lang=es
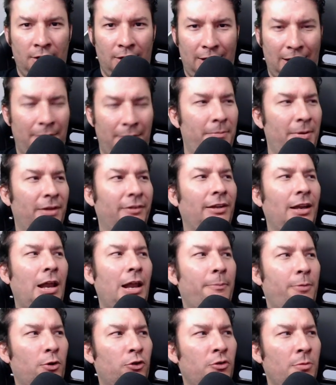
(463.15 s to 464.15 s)
Que en vez de
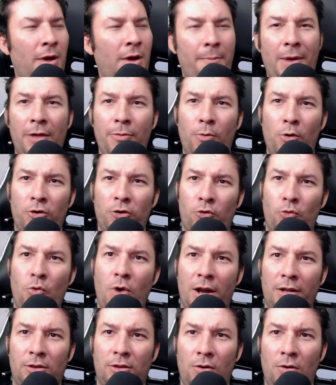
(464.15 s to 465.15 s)
la próxima Bad Boys
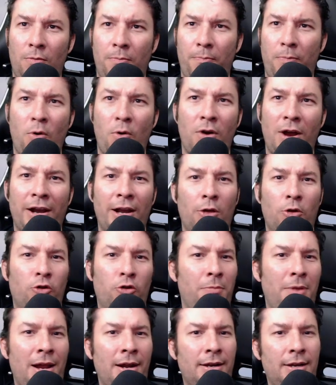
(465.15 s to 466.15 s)
4 pongan a
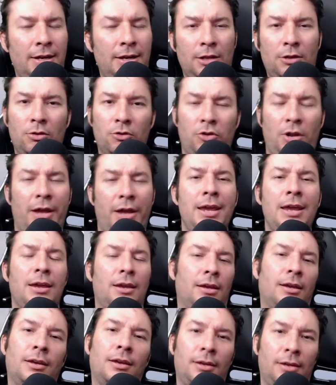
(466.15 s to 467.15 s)
dos blanquitos ahí.